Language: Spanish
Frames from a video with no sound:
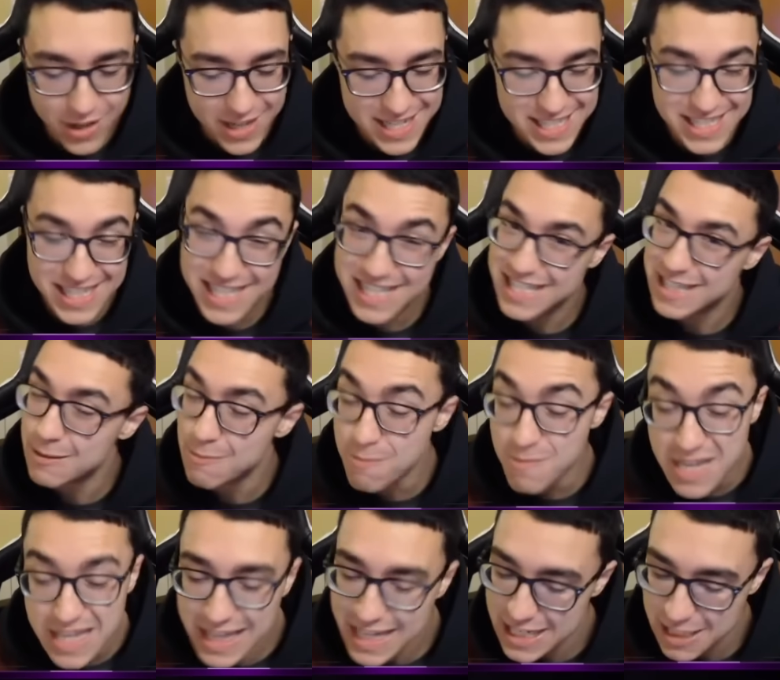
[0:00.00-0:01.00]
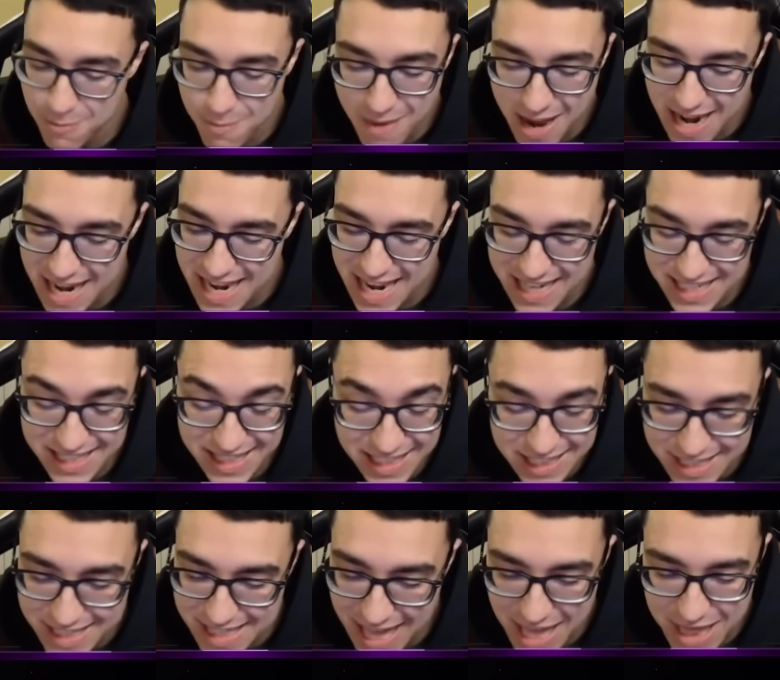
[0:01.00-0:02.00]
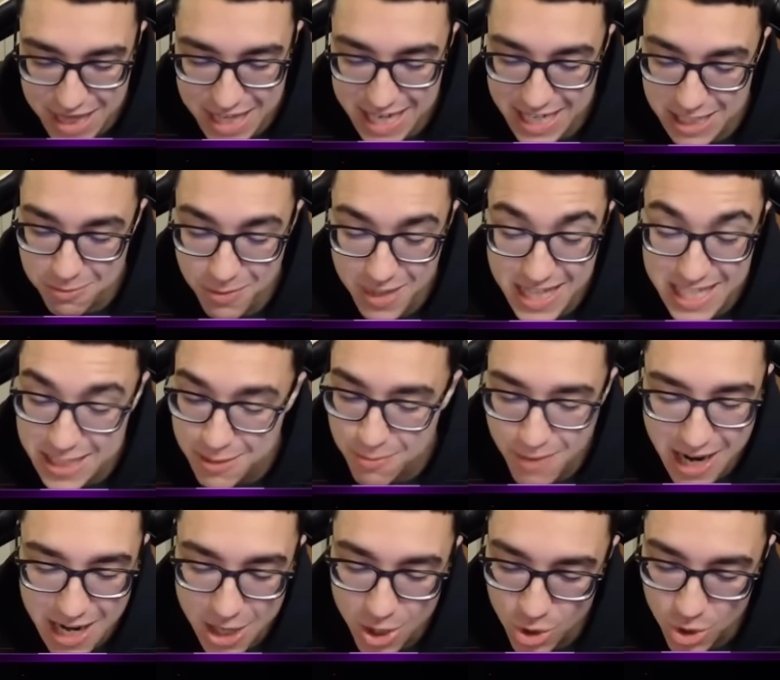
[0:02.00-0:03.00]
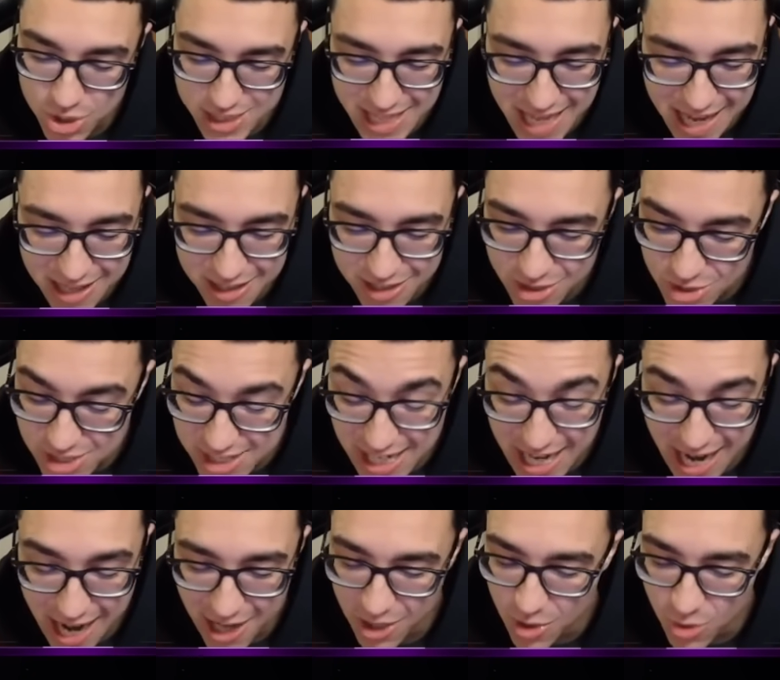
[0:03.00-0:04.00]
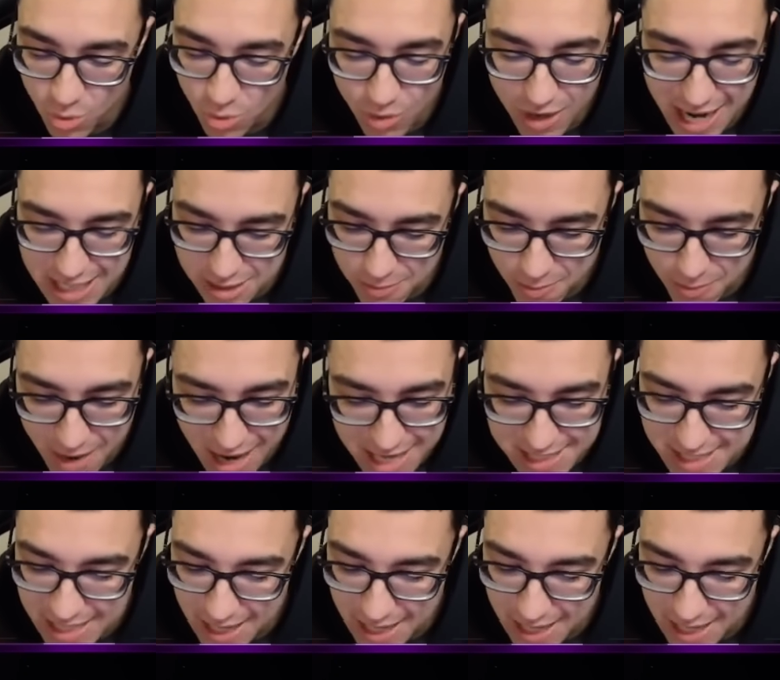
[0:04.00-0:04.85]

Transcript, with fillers: es que si mides mal las distancias Mides mal los daños Calculas mal,